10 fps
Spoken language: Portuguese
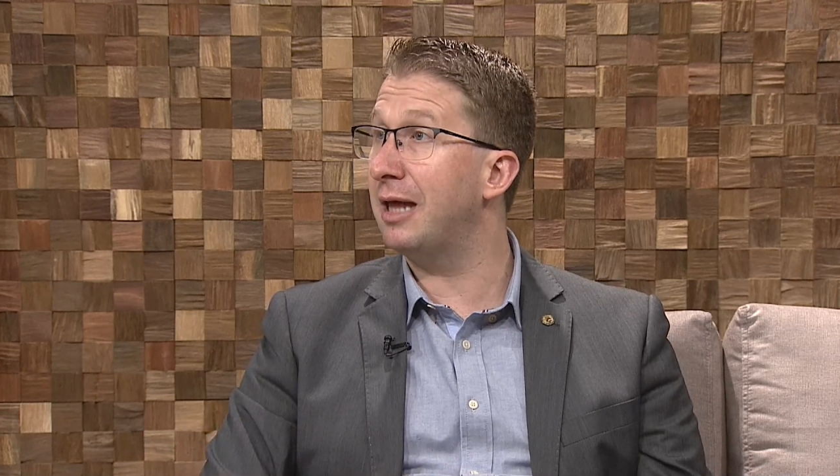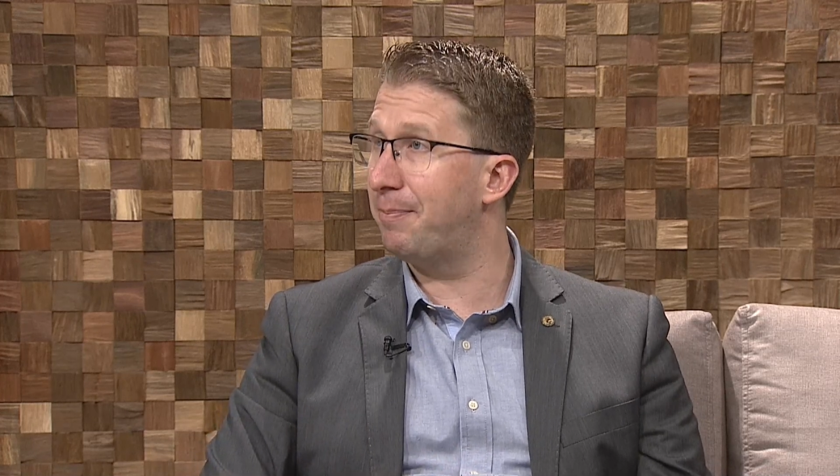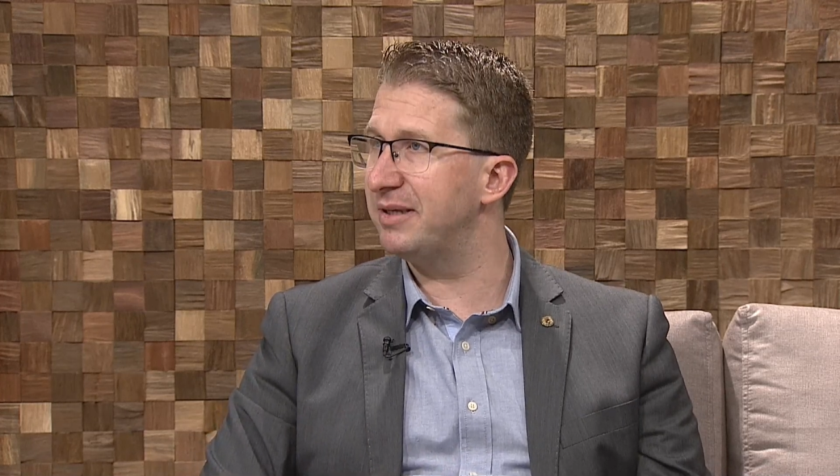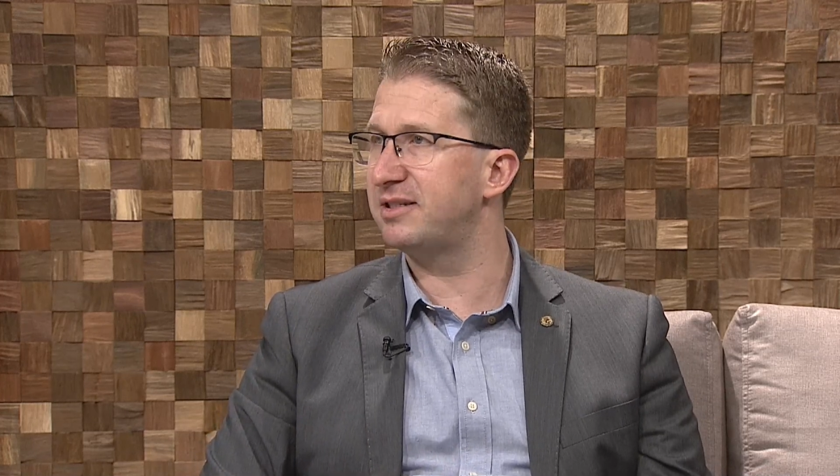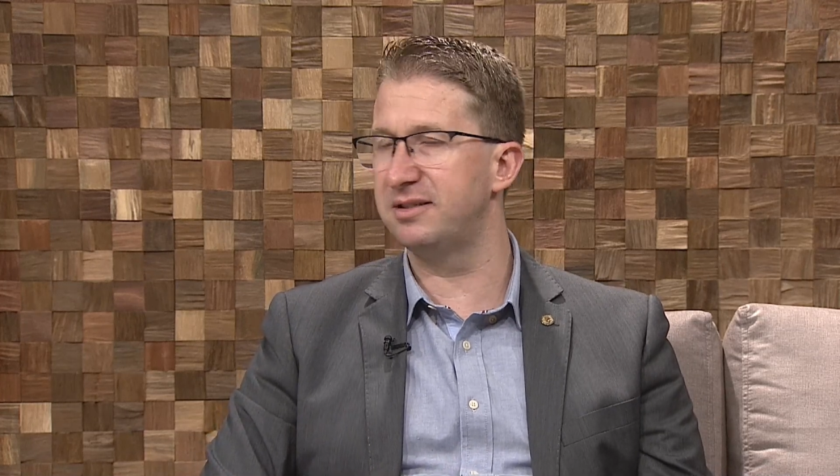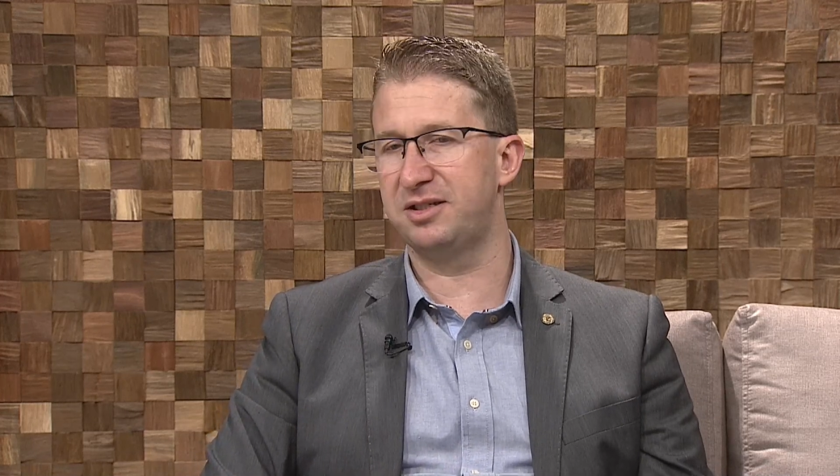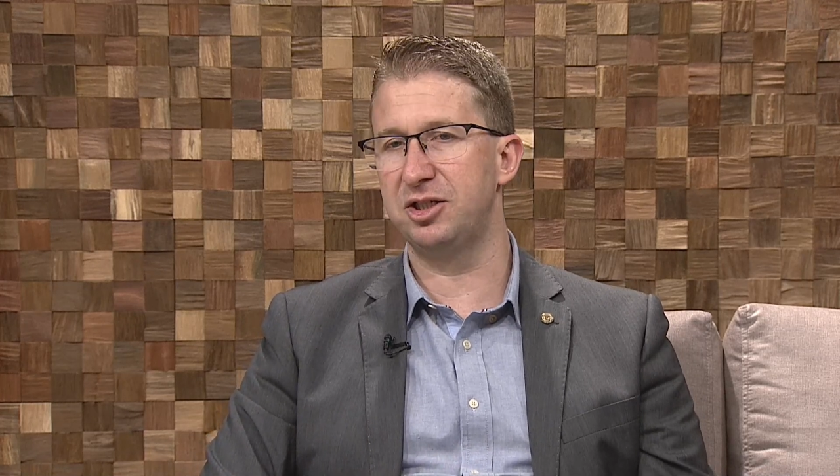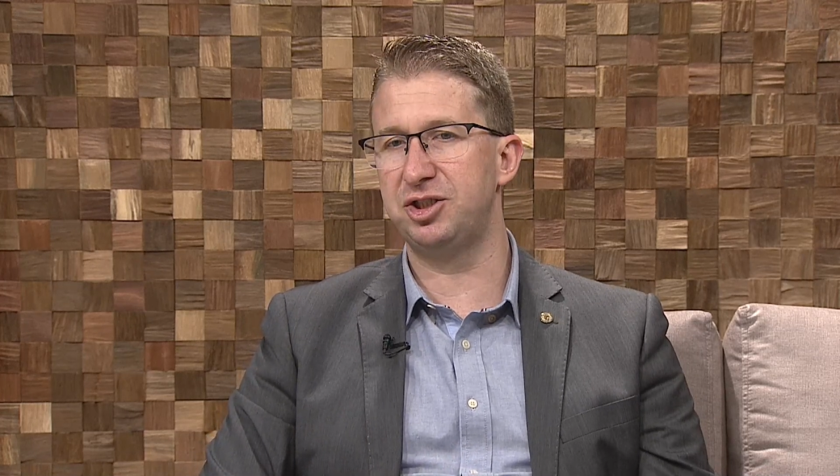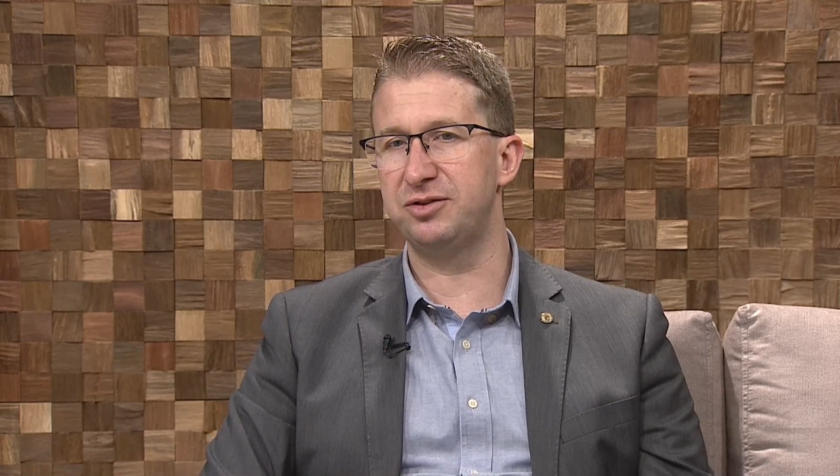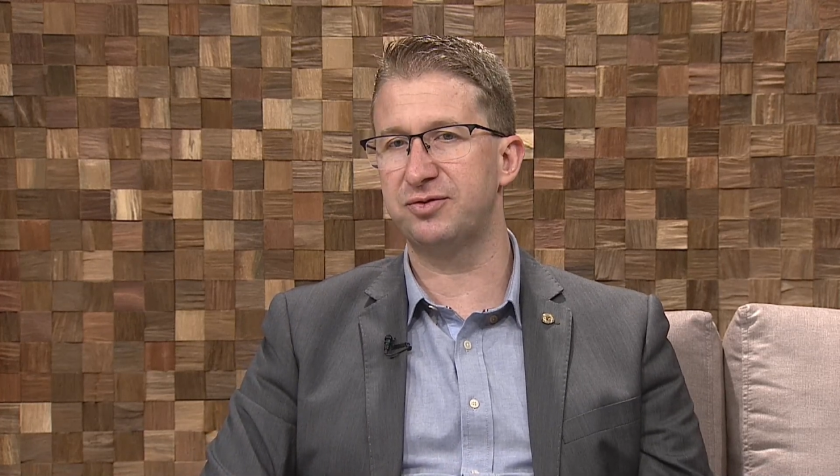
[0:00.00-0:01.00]
da pesquisa
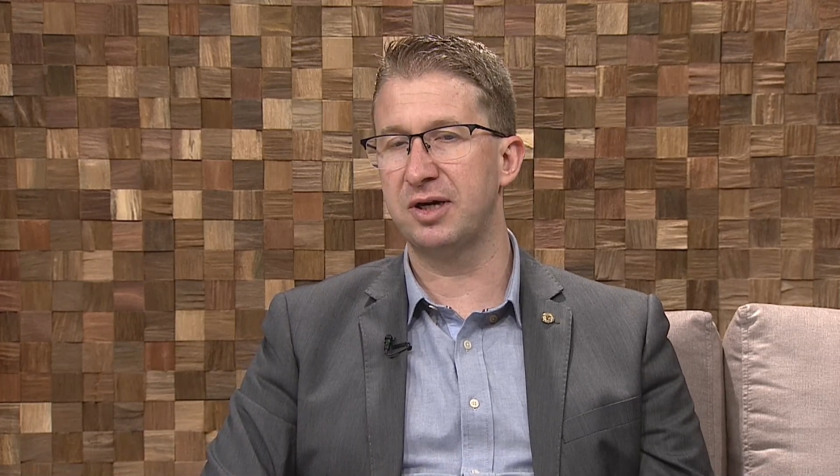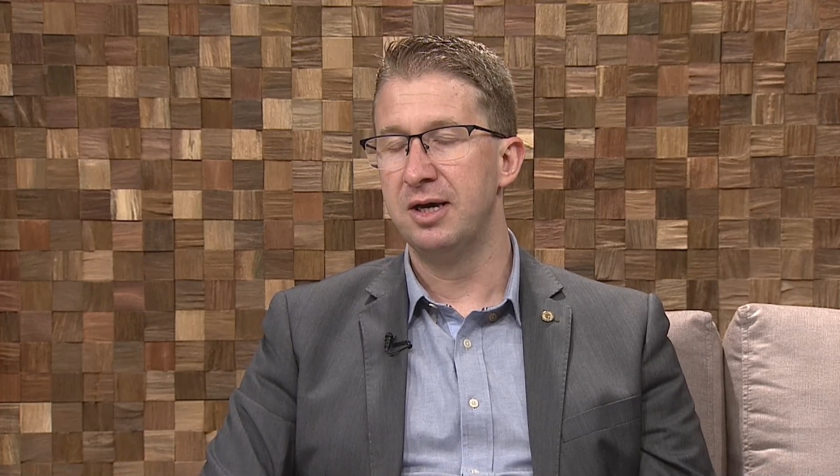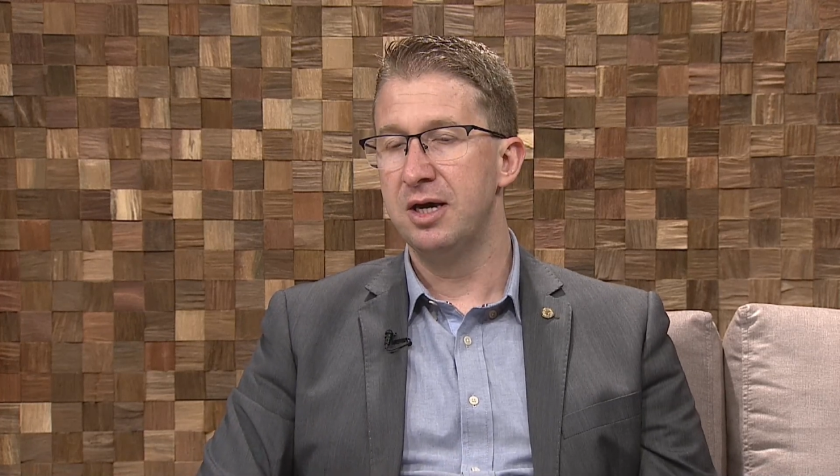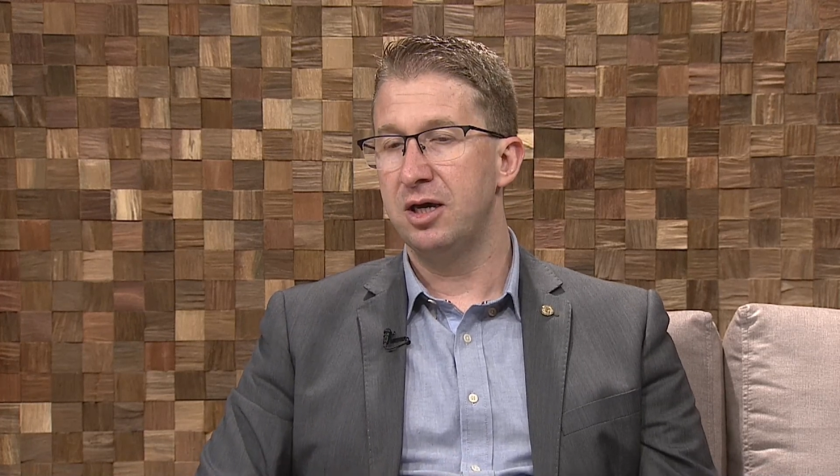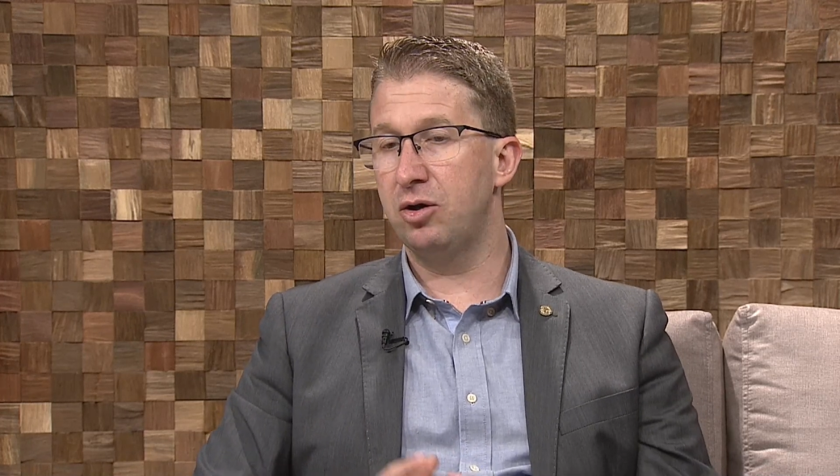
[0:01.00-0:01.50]
científica.